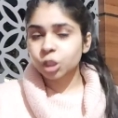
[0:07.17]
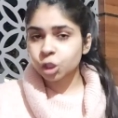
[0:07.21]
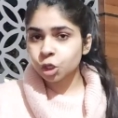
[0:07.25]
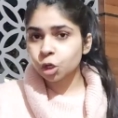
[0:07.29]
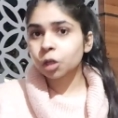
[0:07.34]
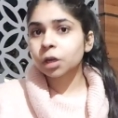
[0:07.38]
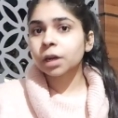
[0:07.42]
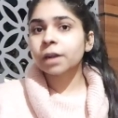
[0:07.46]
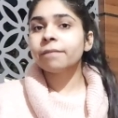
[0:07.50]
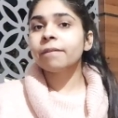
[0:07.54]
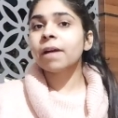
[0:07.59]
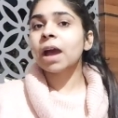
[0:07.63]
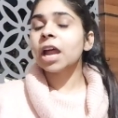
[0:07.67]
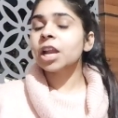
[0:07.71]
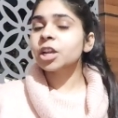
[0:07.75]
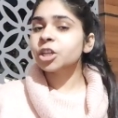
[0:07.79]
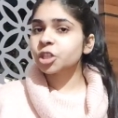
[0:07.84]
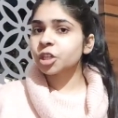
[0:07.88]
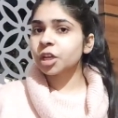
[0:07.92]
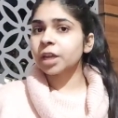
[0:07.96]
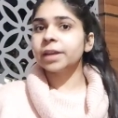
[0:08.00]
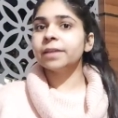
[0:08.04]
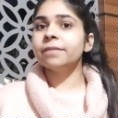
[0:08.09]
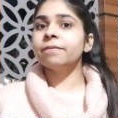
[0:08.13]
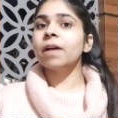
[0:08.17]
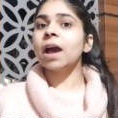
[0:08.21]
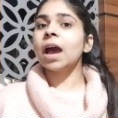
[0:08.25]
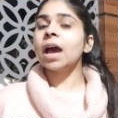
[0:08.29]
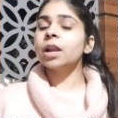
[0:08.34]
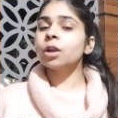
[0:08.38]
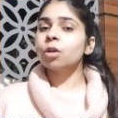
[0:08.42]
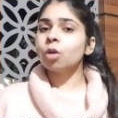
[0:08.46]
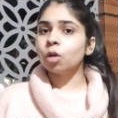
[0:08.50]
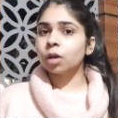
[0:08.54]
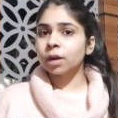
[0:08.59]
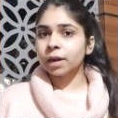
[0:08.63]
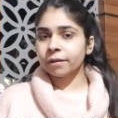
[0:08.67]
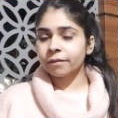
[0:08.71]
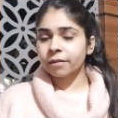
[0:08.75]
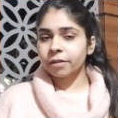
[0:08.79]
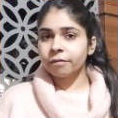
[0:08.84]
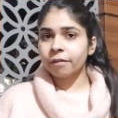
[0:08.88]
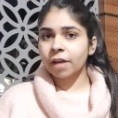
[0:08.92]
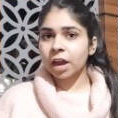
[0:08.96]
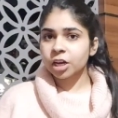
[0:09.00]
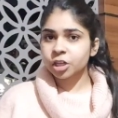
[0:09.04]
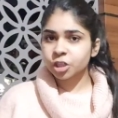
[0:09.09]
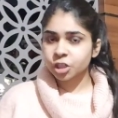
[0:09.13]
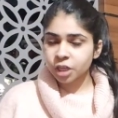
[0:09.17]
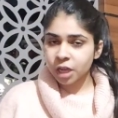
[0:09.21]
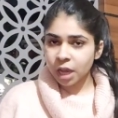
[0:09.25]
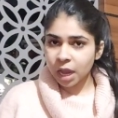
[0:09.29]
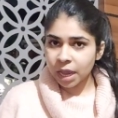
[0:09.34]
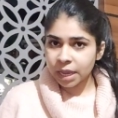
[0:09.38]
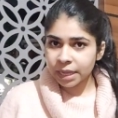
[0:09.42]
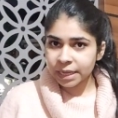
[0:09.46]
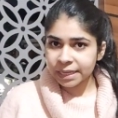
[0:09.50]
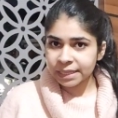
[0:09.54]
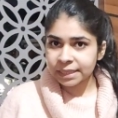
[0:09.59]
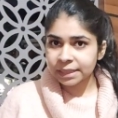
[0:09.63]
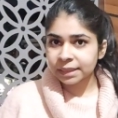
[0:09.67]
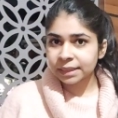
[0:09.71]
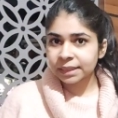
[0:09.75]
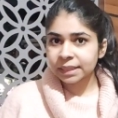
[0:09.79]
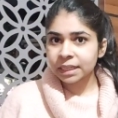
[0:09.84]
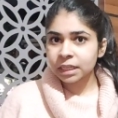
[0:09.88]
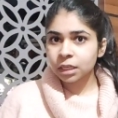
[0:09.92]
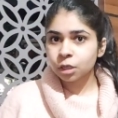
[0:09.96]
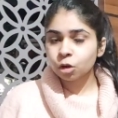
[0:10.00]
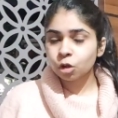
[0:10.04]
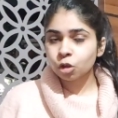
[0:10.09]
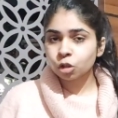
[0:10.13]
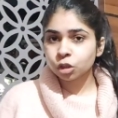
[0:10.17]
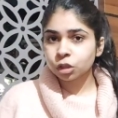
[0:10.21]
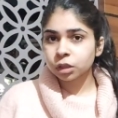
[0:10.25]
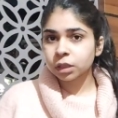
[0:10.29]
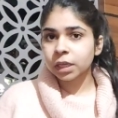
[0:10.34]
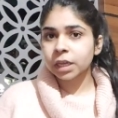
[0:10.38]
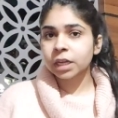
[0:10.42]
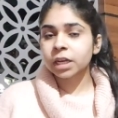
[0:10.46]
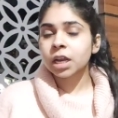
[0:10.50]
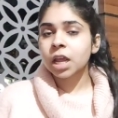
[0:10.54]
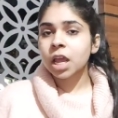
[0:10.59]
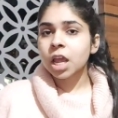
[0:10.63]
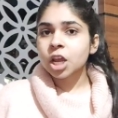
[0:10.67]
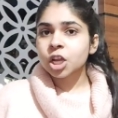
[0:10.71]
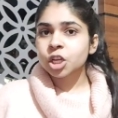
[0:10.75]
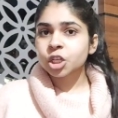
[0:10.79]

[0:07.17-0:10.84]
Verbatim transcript: शुक्रवार शनिवार और रविवार जी हाँ इन तीनों दिन